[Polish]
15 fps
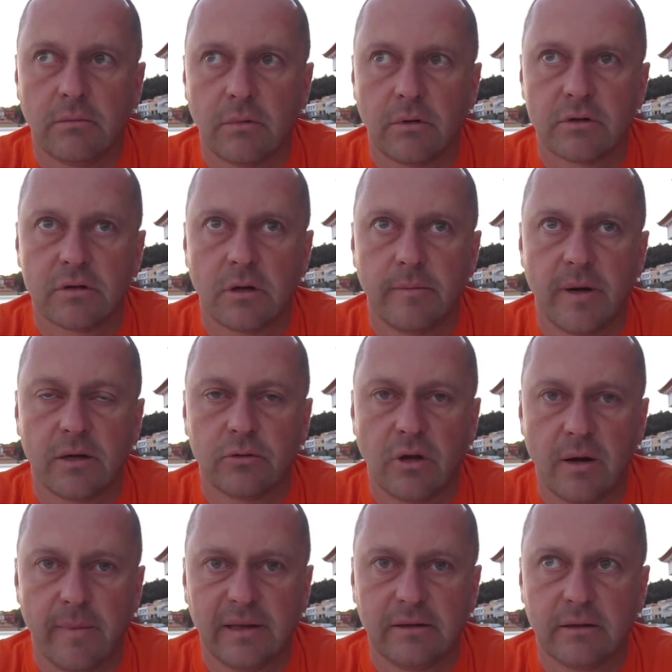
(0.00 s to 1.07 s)
osoba,
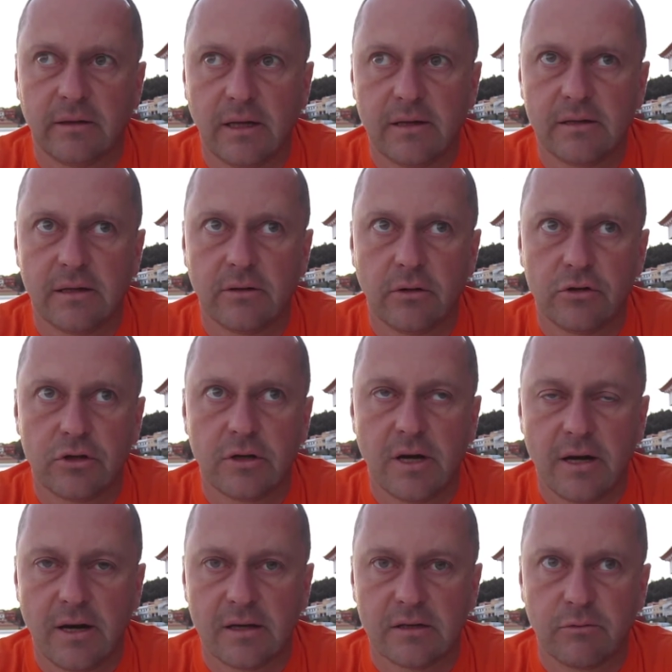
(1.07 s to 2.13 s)
która ma tendencję do
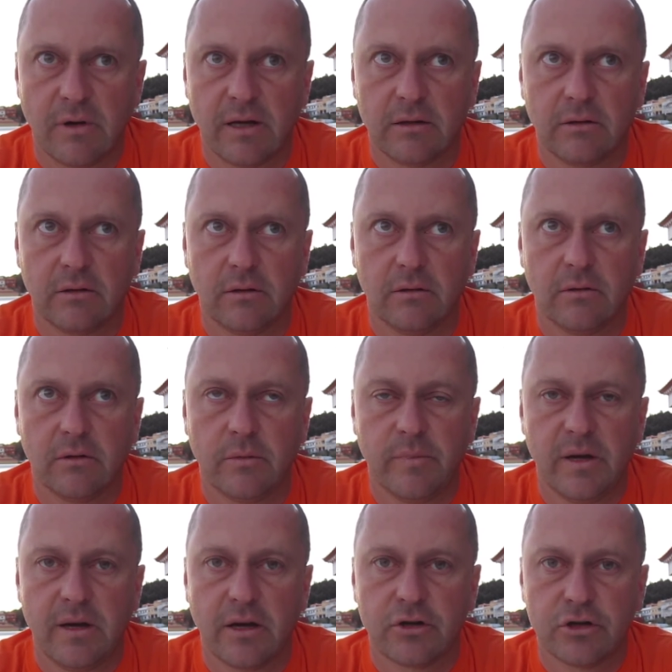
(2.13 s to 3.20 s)
czynienia zła, do
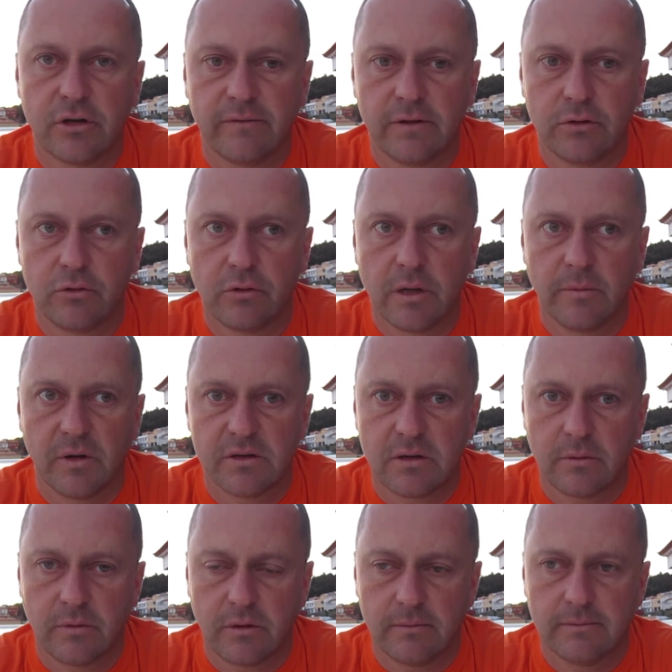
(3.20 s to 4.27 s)
robienia krzywdy drugim
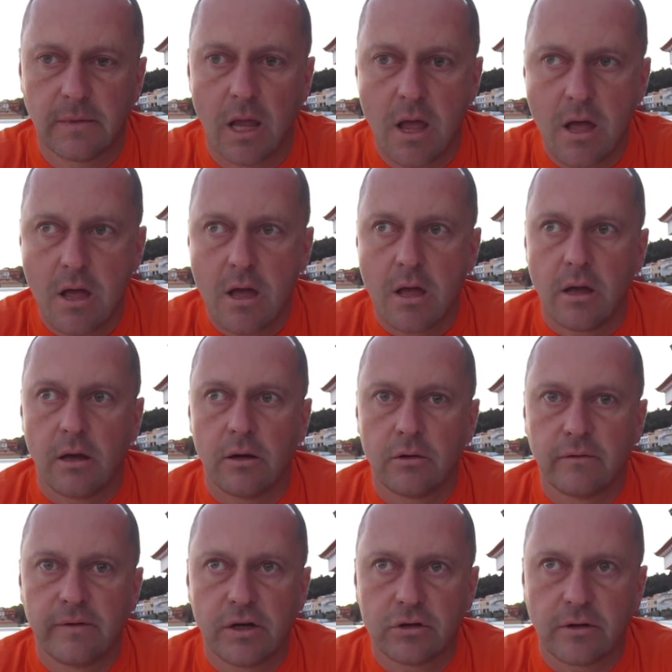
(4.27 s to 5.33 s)
osobom,
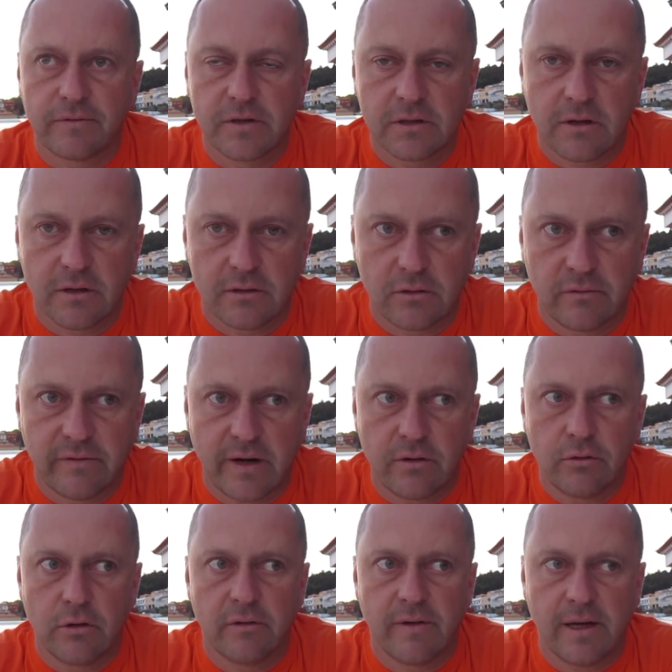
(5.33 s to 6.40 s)
Również to wszystko jest
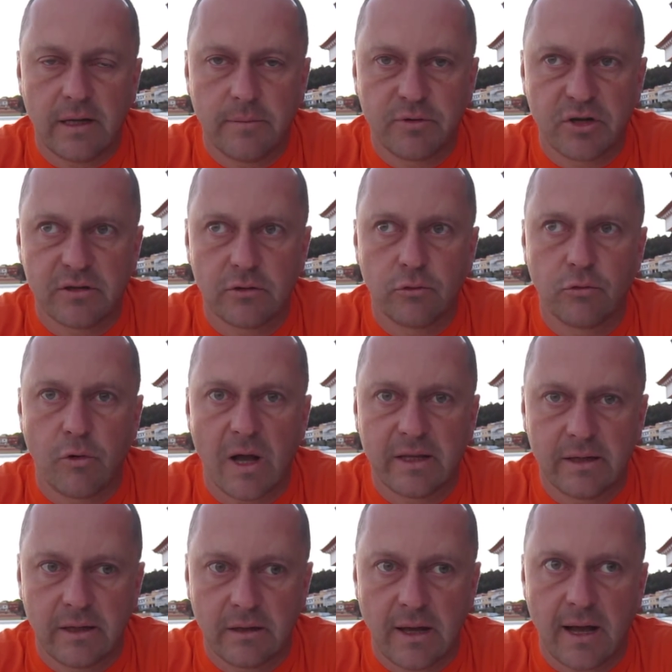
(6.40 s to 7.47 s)
uwarunkowane przez
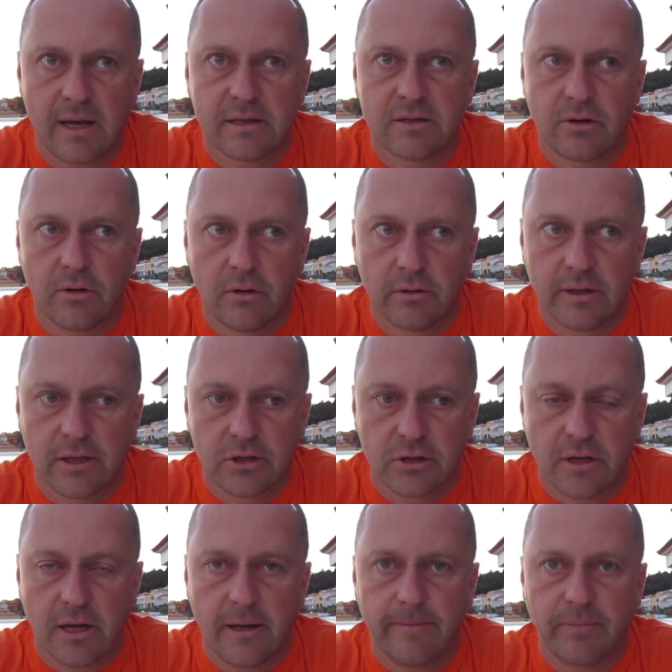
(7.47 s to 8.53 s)
układy
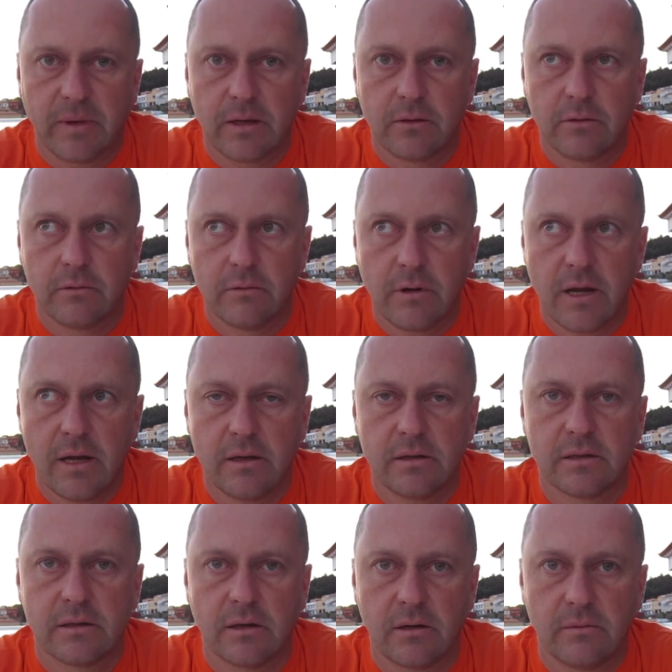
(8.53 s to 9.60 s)
astrologiczne, które
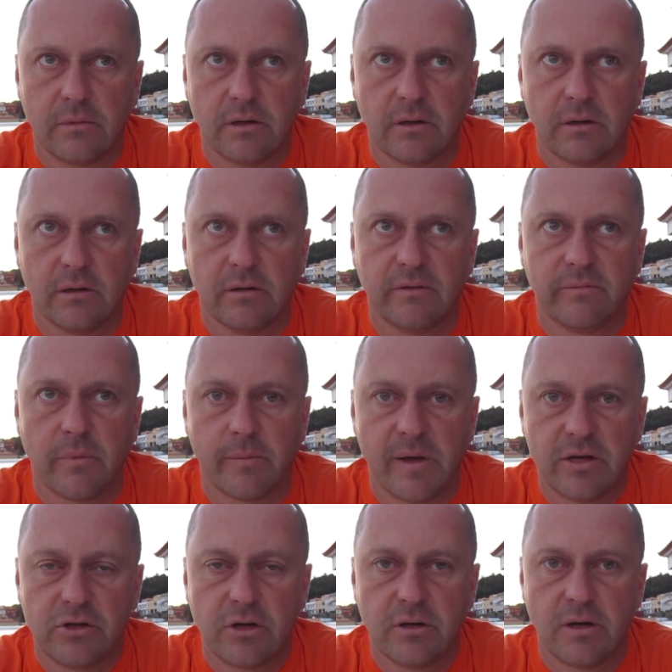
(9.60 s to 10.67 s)
są y, w
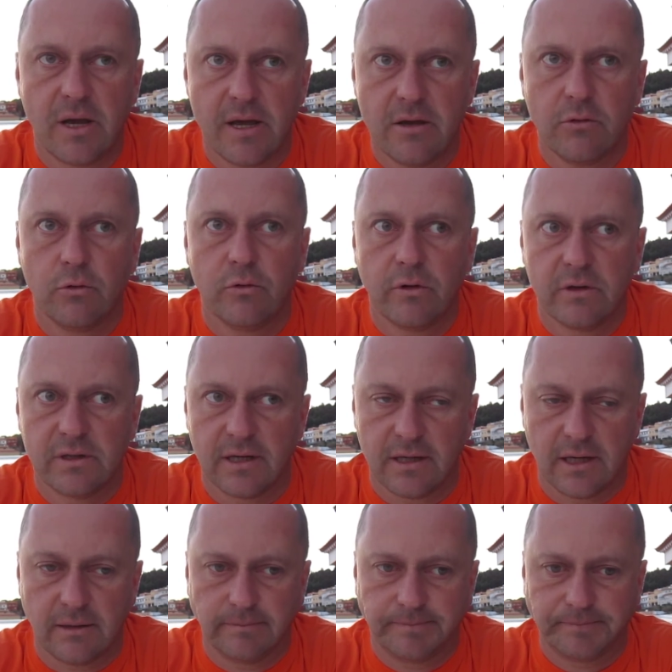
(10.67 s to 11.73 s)
momencie jej urodzenia.